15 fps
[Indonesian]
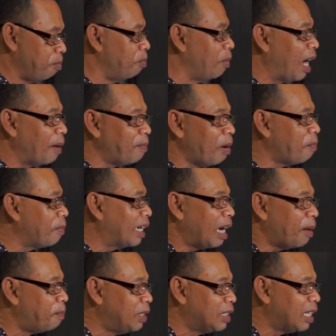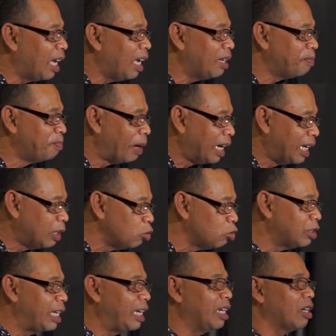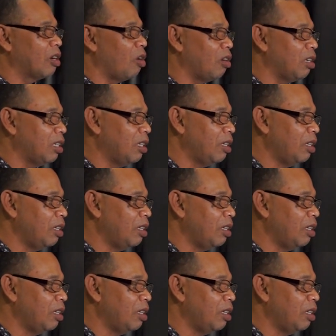mengapa mereka bisa begitu sinkron?